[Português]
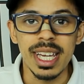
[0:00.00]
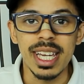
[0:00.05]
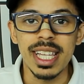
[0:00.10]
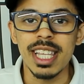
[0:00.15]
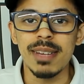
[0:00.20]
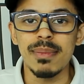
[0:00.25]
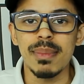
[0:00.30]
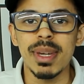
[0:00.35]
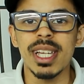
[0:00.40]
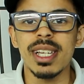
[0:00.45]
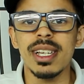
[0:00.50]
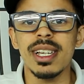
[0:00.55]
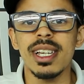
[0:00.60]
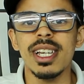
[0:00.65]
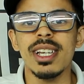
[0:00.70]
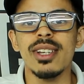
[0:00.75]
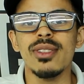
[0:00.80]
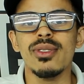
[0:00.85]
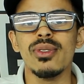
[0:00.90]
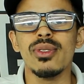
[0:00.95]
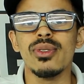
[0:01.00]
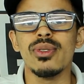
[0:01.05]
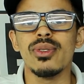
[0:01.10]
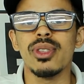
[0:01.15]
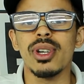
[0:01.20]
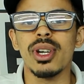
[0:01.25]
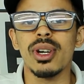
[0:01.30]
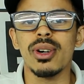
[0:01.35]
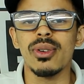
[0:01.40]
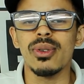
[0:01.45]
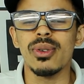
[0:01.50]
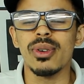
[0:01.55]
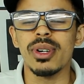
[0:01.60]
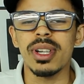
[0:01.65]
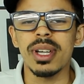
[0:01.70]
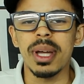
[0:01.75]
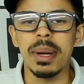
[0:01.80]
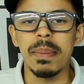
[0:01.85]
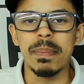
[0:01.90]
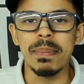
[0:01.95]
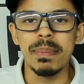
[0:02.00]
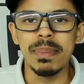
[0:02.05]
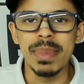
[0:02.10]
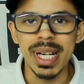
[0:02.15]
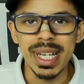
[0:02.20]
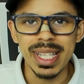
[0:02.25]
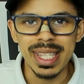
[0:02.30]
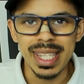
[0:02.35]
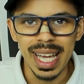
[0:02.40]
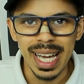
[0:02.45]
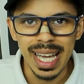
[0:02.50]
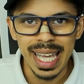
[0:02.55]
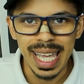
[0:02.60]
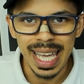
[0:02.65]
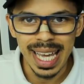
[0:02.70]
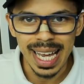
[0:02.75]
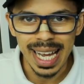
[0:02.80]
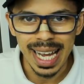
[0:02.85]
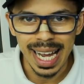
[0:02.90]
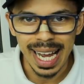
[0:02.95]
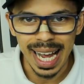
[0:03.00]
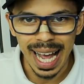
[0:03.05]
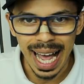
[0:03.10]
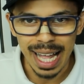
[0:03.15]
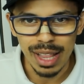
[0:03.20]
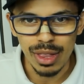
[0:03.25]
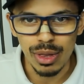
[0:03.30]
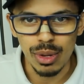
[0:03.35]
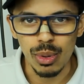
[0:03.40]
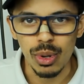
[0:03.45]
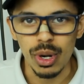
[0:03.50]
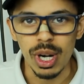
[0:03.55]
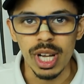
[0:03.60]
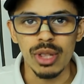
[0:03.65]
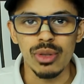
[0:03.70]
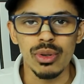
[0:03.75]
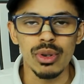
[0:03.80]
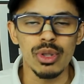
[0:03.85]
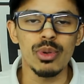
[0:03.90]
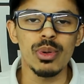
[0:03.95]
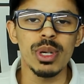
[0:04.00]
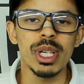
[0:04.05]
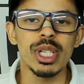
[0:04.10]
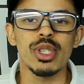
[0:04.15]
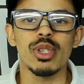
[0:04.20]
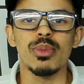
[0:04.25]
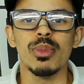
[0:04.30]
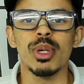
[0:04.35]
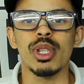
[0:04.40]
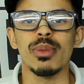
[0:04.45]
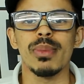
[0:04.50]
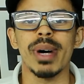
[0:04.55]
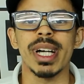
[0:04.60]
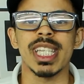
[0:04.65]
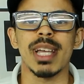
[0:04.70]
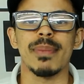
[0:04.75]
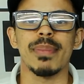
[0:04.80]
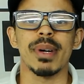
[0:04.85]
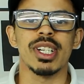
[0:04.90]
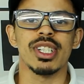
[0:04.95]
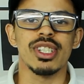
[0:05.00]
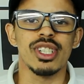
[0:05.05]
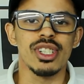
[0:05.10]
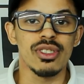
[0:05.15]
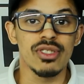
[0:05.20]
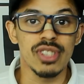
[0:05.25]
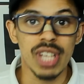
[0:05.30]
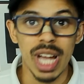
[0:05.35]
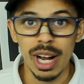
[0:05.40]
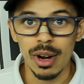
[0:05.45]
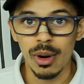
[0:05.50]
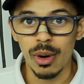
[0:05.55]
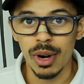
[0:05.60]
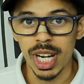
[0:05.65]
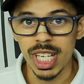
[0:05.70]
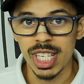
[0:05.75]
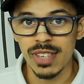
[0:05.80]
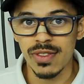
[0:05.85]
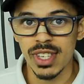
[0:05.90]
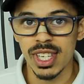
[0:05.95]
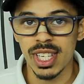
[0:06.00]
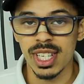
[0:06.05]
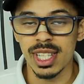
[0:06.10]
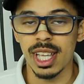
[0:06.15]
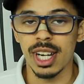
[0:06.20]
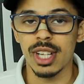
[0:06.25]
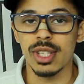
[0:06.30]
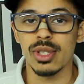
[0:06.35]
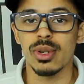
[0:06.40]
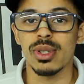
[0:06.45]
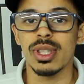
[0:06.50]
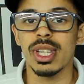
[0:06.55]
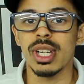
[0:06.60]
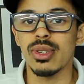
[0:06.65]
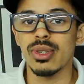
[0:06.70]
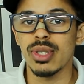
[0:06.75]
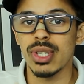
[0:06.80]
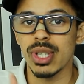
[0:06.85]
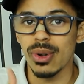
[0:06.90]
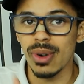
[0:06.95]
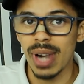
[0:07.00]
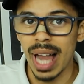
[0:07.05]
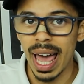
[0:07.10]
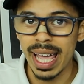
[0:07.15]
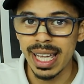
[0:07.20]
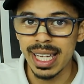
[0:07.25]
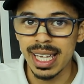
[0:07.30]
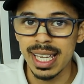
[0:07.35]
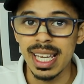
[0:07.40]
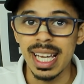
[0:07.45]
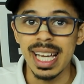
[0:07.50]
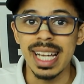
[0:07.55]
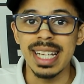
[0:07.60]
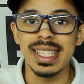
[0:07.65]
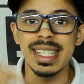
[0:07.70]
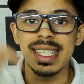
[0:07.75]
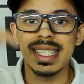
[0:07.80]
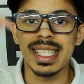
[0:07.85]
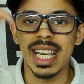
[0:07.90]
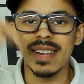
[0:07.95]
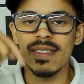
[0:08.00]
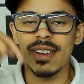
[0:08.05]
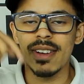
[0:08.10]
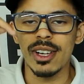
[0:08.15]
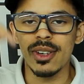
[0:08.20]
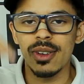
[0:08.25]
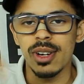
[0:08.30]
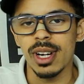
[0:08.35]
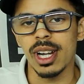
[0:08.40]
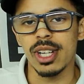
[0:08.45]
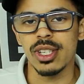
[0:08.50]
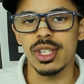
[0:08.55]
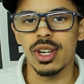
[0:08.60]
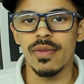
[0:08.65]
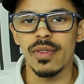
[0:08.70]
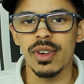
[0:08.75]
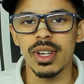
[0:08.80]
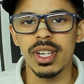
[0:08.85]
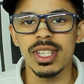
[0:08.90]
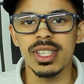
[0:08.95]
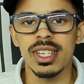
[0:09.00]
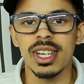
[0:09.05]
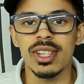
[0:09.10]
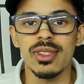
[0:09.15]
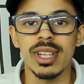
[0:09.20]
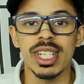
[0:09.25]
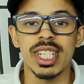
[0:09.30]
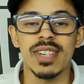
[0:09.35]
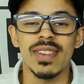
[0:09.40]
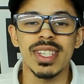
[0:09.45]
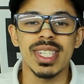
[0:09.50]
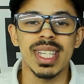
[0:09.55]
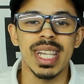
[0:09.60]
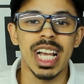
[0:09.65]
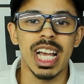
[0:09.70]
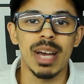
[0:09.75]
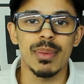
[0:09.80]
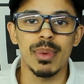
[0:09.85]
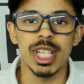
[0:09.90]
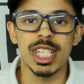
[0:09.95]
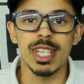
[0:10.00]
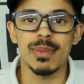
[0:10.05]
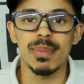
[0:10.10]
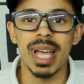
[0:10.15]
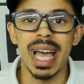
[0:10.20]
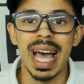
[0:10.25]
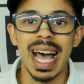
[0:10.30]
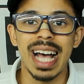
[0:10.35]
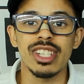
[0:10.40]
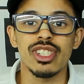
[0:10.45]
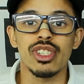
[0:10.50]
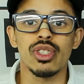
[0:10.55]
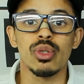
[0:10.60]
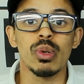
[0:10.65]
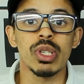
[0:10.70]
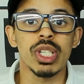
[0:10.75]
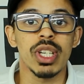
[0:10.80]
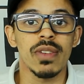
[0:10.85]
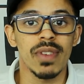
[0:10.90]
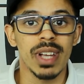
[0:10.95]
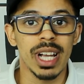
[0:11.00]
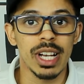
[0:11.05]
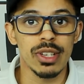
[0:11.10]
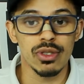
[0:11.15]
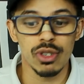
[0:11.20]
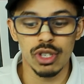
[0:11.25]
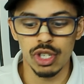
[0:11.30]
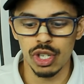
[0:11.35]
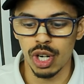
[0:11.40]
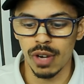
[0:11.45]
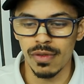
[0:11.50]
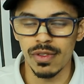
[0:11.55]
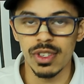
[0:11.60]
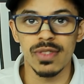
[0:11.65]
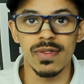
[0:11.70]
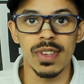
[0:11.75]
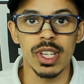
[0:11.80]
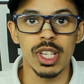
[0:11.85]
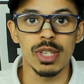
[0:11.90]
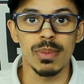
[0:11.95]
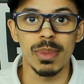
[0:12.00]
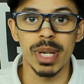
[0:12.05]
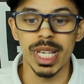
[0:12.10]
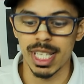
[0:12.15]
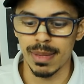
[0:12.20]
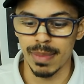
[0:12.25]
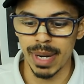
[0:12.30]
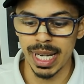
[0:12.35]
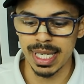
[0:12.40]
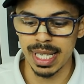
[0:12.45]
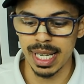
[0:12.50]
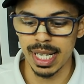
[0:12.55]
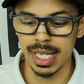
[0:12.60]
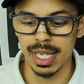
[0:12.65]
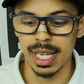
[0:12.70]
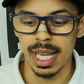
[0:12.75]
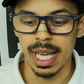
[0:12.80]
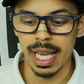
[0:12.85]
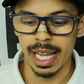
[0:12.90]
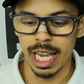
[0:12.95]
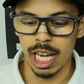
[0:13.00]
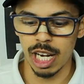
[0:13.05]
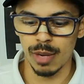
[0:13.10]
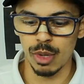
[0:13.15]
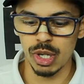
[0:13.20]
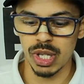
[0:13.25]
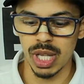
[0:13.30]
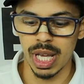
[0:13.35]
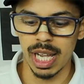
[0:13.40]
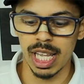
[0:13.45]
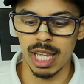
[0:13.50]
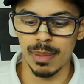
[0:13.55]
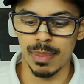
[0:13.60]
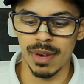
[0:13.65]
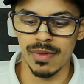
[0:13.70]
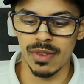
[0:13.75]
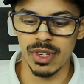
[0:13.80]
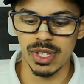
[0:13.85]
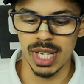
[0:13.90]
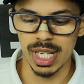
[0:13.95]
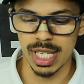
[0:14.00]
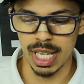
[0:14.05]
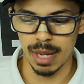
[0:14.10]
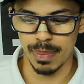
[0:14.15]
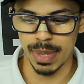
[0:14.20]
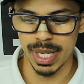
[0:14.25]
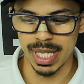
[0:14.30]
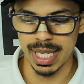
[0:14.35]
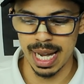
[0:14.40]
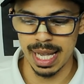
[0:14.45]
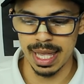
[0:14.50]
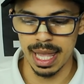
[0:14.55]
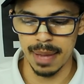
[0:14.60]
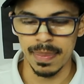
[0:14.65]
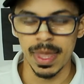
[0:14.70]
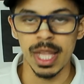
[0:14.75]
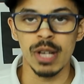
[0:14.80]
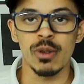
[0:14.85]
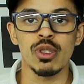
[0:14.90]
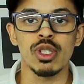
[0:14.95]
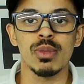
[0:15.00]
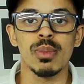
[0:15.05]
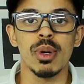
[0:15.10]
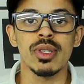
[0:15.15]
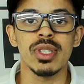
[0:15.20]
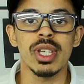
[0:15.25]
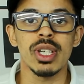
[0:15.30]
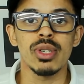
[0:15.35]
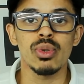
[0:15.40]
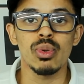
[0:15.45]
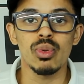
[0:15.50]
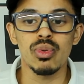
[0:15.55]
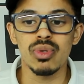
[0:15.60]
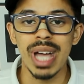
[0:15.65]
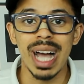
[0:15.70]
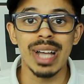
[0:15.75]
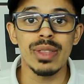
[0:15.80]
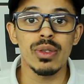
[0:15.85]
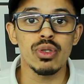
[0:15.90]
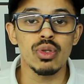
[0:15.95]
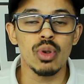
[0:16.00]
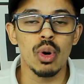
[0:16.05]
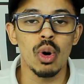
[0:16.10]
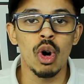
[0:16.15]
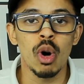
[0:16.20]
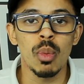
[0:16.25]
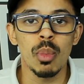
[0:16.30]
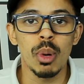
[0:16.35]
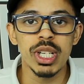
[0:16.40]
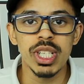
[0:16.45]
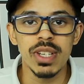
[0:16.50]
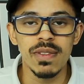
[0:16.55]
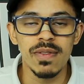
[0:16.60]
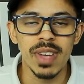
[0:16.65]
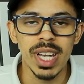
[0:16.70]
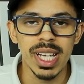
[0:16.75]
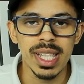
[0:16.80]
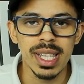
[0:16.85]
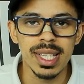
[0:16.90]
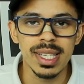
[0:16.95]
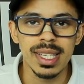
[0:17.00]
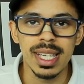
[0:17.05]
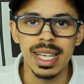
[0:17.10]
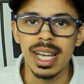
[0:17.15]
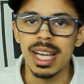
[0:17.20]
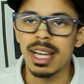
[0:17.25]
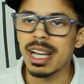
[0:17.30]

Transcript: E também ídolo do tricolor manda recado. Tudo isso e muito mais a partir de agora. Se você se interessou, deixa o seu like, se inscreva aqui no canal se não for inscrito e ativa a sineca para receber as notificações de novos vídeos, beleza? Mas antes, quero mostrar aqui para vocês, rapaziada, os meus resultados com robô de vendas.